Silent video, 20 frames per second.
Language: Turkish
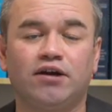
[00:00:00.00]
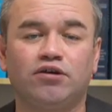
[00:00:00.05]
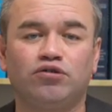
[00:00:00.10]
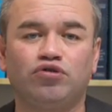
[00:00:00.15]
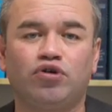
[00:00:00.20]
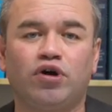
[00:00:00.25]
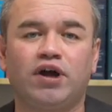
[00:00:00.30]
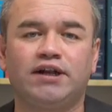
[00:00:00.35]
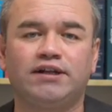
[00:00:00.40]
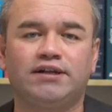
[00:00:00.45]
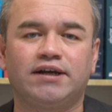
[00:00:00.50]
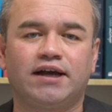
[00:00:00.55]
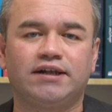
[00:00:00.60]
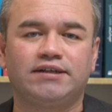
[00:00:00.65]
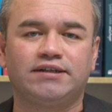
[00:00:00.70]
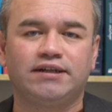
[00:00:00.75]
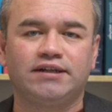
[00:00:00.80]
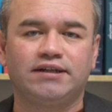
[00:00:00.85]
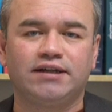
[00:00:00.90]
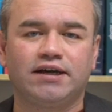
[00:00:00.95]
Noel
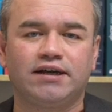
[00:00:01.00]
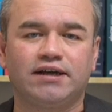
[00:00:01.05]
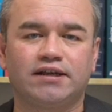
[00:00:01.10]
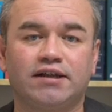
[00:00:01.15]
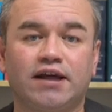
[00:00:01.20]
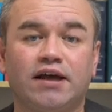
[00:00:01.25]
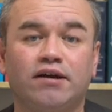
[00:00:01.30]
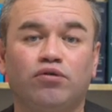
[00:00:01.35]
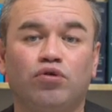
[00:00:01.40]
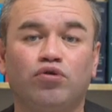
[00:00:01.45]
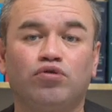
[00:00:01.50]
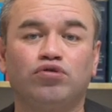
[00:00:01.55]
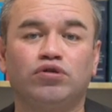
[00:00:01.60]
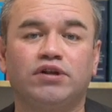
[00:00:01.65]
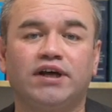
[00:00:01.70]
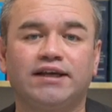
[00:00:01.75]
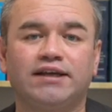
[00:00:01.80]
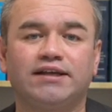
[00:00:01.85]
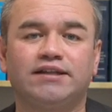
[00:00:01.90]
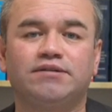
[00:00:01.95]
tatiline kadar
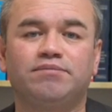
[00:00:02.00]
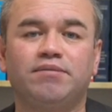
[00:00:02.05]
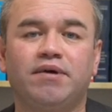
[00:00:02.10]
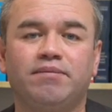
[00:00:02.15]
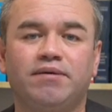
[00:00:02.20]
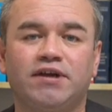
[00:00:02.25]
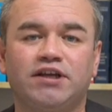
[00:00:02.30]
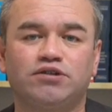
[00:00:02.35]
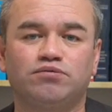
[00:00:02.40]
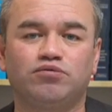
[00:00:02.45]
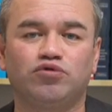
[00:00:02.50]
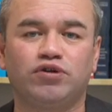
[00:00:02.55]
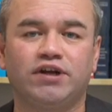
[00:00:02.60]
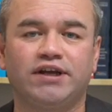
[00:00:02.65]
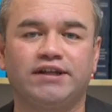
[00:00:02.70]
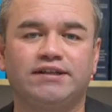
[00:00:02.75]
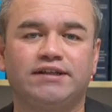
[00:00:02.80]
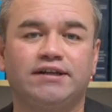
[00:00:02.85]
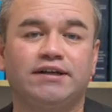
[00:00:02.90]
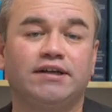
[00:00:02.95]
okula gitme
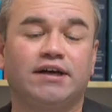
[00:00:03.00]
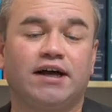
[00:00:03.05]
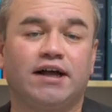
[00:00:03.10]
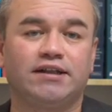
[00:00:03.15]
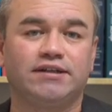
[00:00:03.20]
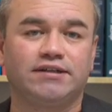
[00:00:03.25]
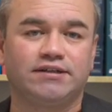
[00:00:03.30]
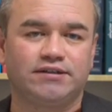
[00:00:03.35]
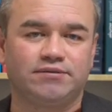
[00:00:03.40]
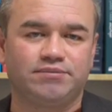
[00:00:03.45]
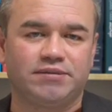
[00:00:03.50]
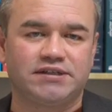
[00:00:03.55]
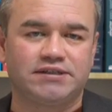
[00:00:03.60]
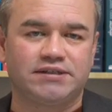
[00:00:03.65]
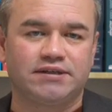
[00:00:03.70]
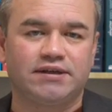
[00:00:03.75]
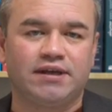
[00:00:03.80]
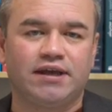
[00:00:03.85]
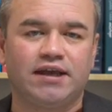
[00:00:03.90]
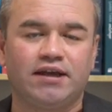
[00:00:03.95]
mecburiyetinin
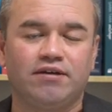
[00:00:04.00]
kaldırılması